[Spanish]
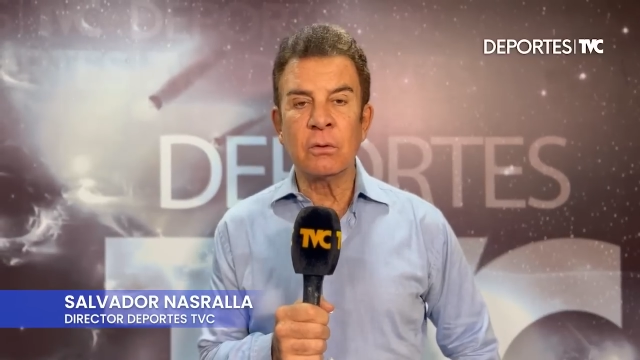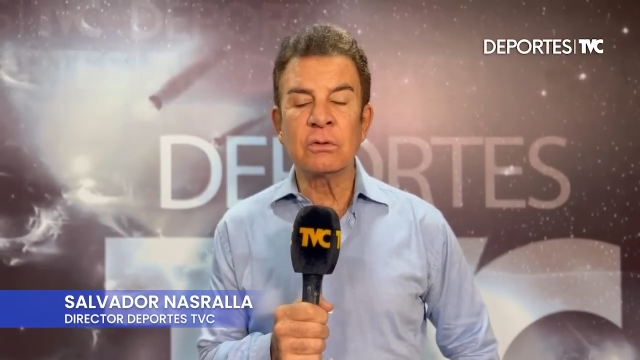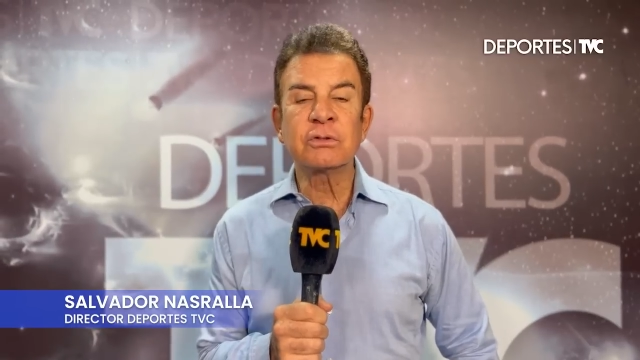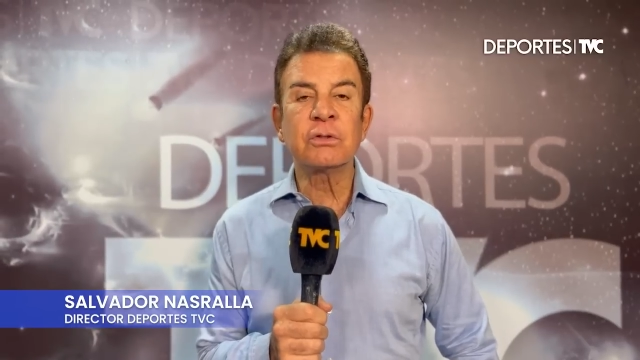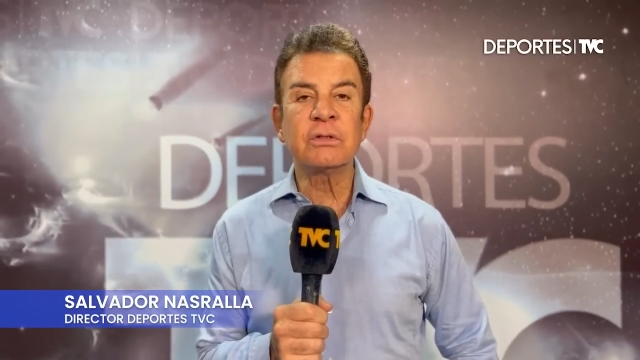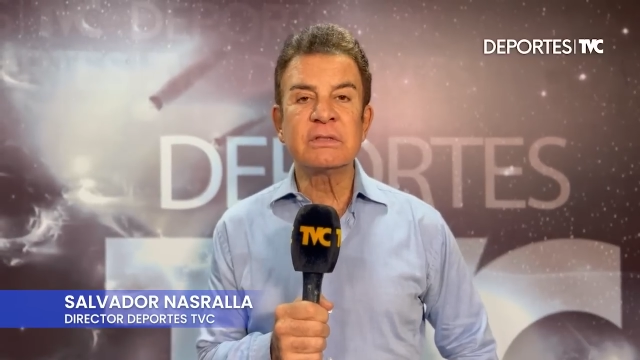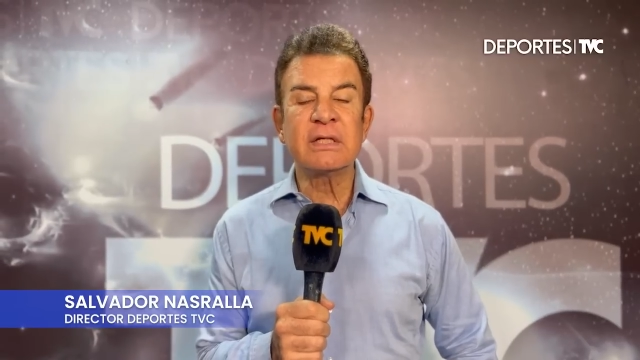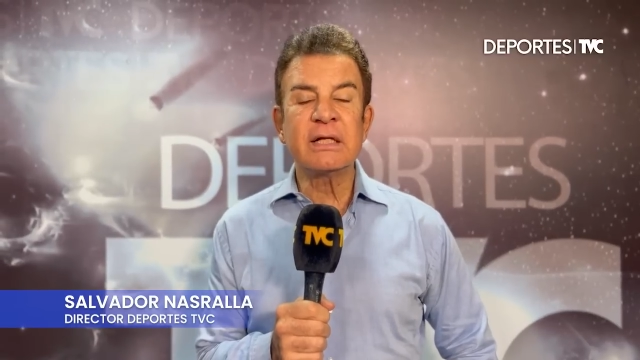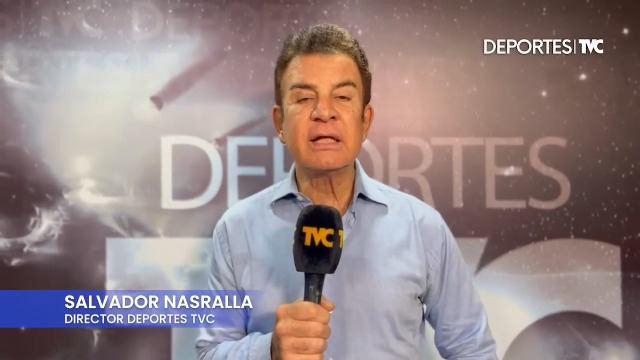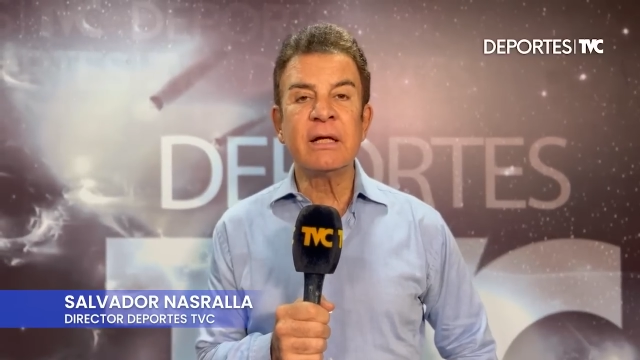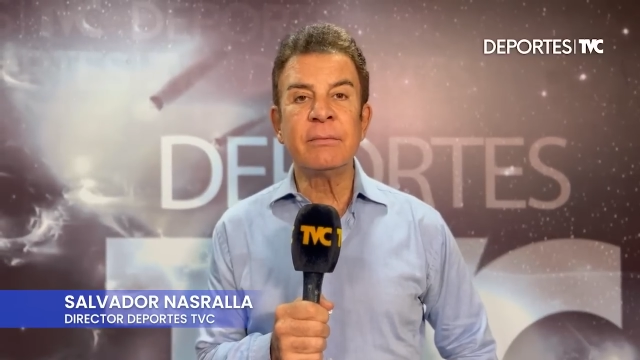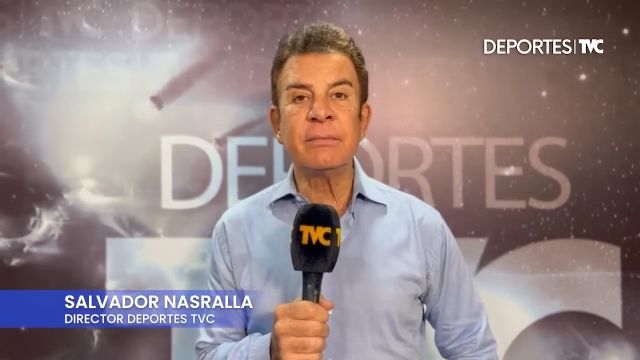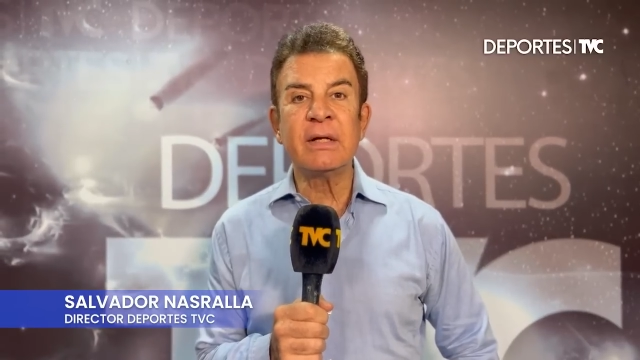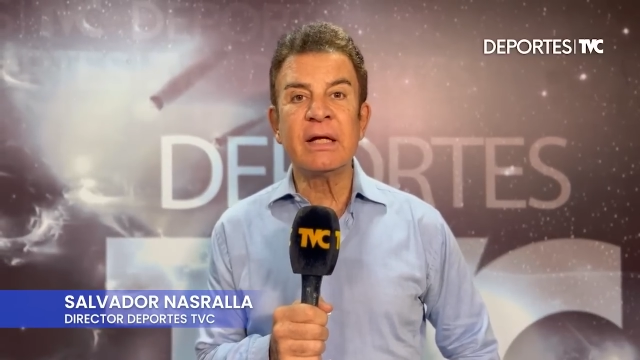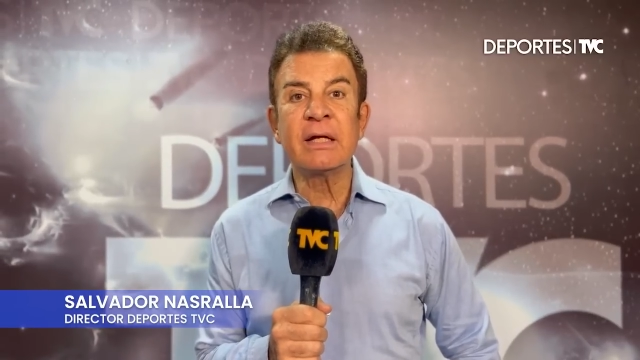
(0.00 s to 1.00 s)
8 de
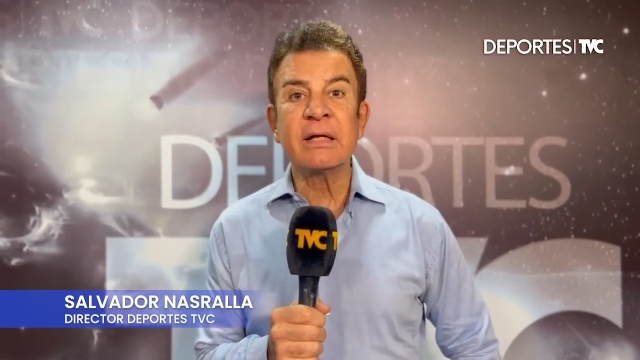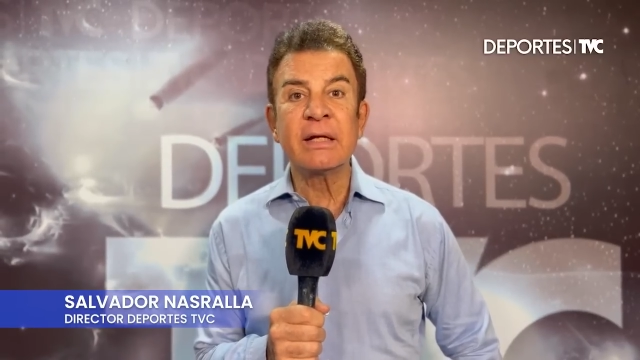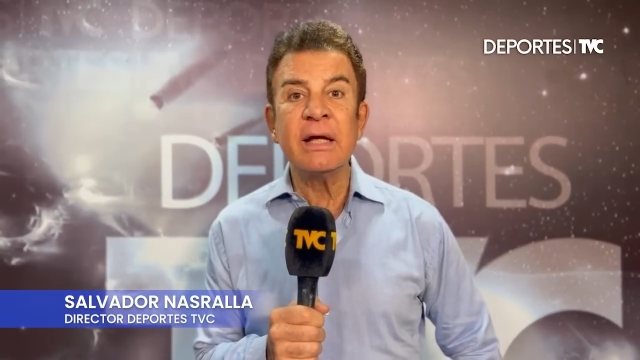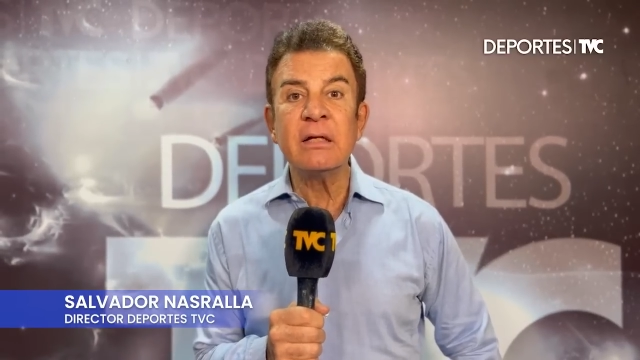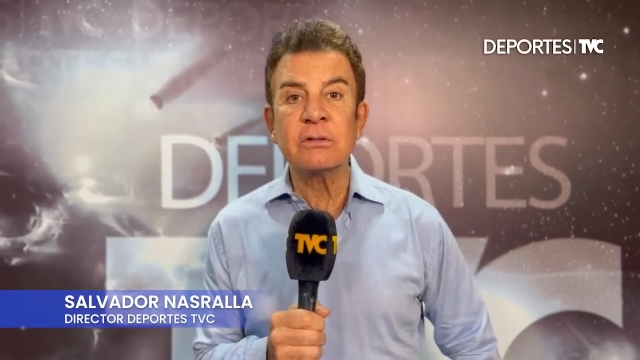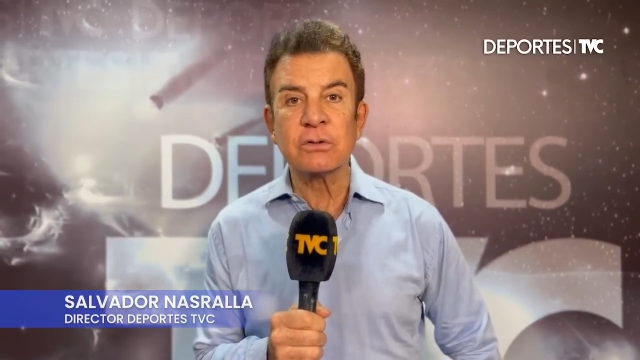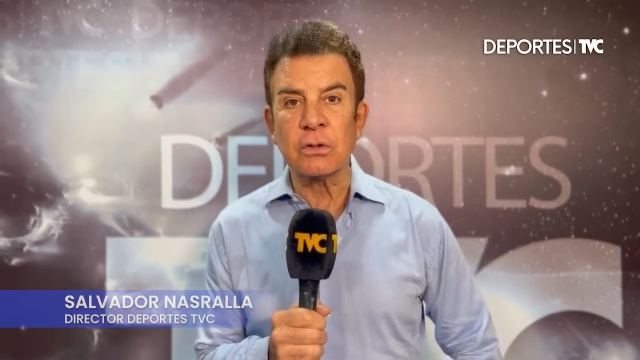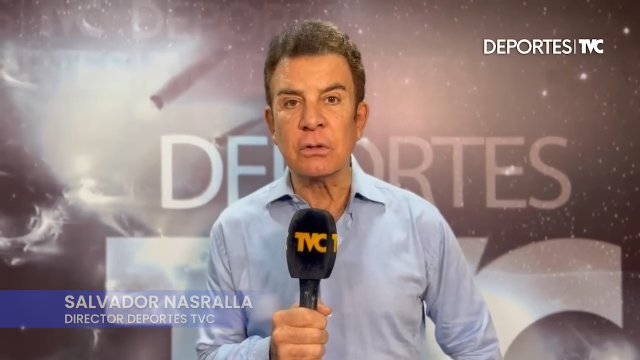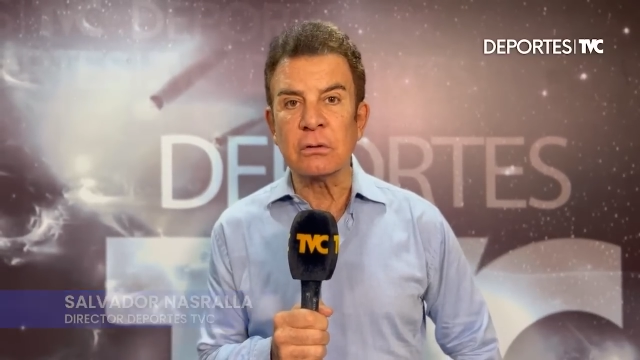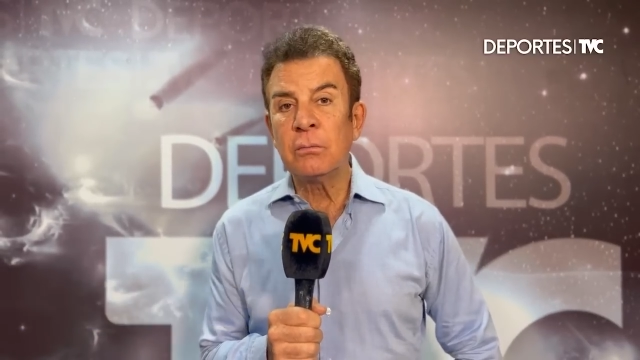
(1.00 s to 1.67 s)
septiembre en Kingston.